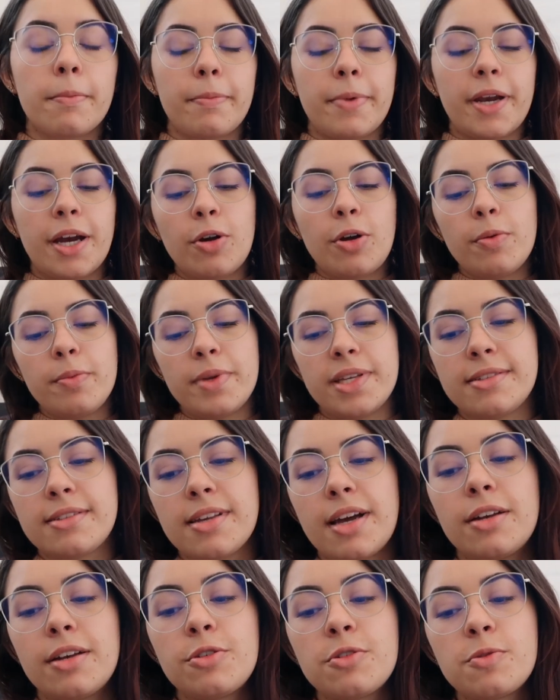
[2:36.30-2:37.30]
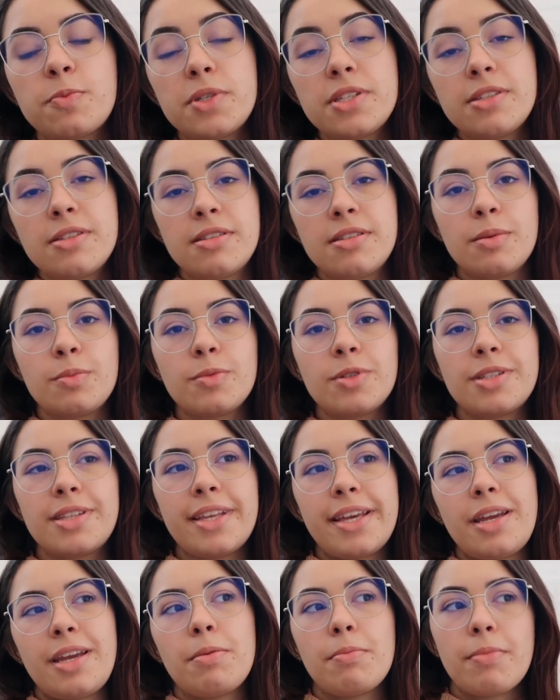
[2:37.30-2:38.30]
Para começar, nós precisamos
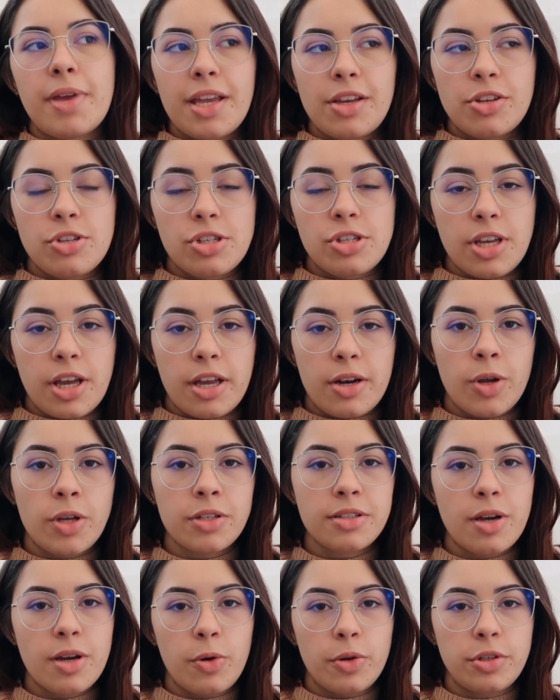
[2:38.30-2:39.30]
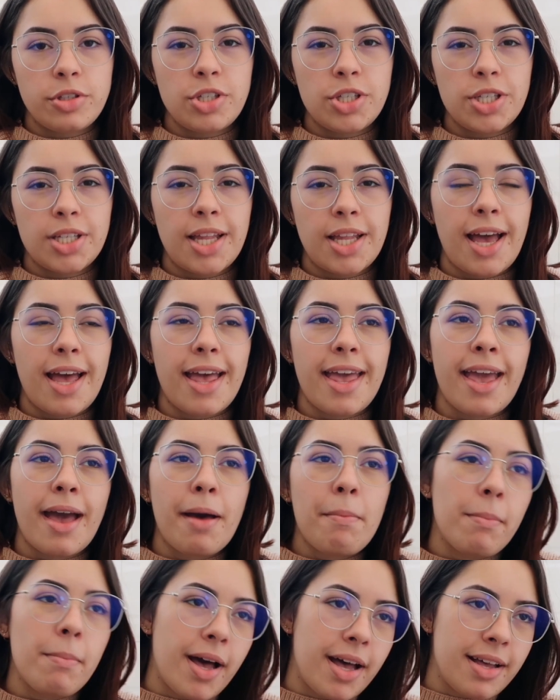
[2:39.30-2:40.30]
ter em mente que a nossa rotina é
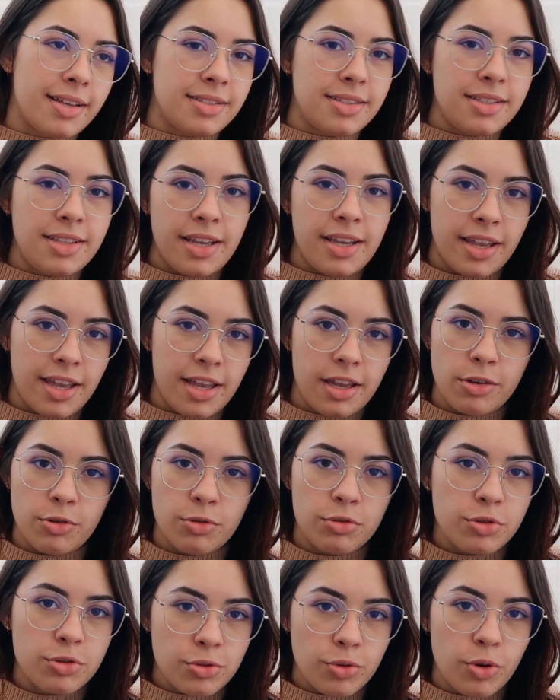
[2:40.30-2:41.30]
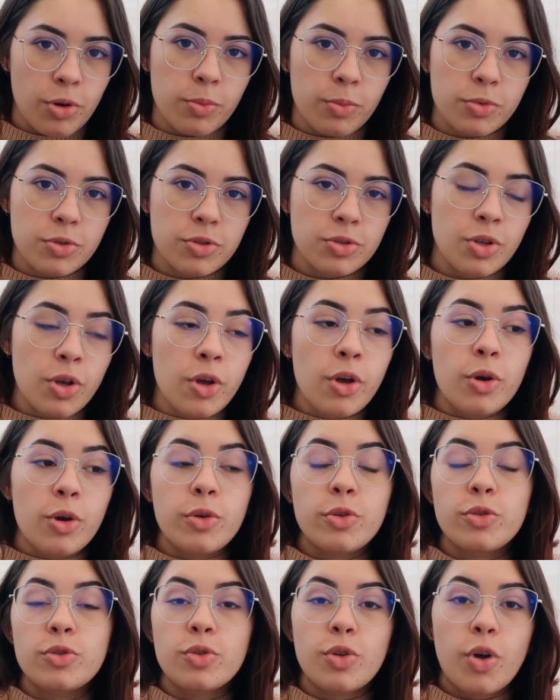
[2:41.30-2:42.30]
a base de quem nós somos.
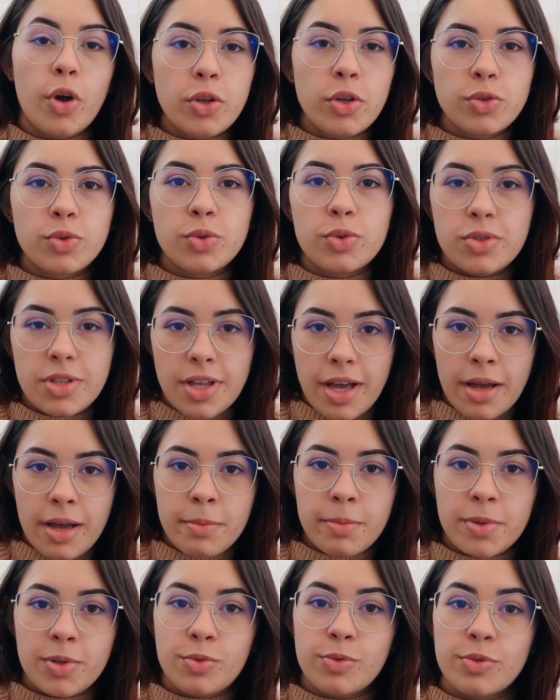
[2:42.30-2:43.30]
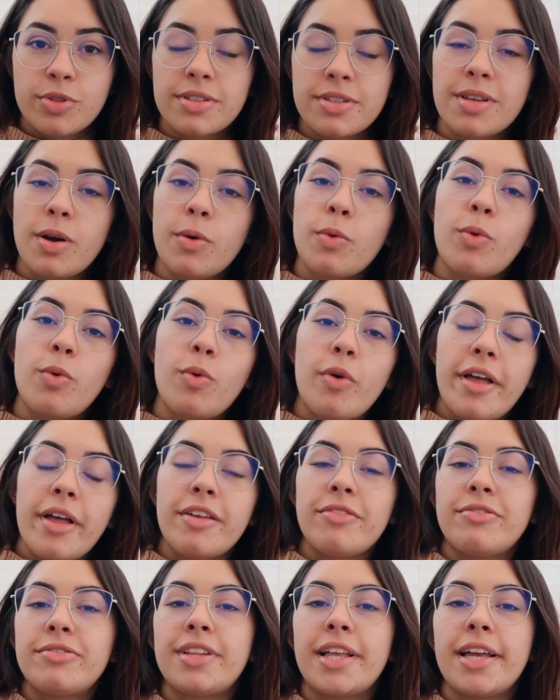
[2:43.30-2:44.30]
Os nossos hábitos são o
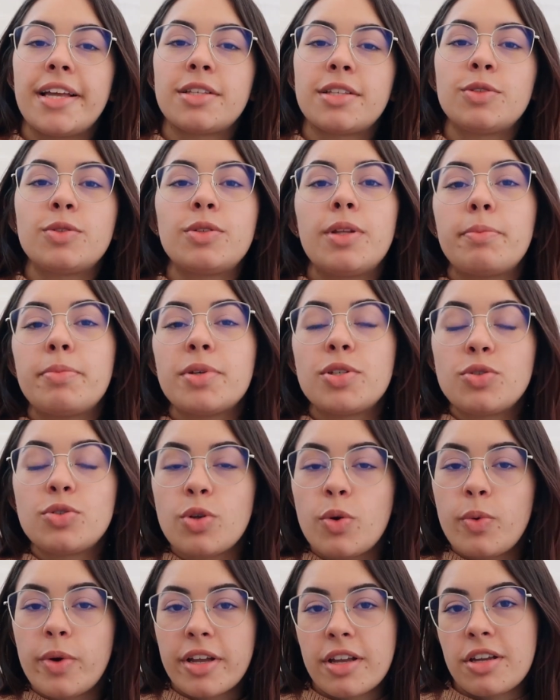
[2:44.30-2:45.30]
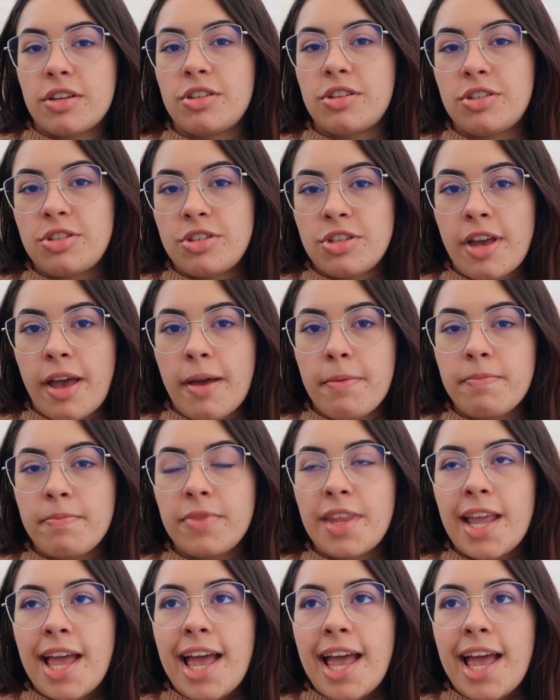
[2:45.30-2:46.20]
reflexo da pessoa que a gente é.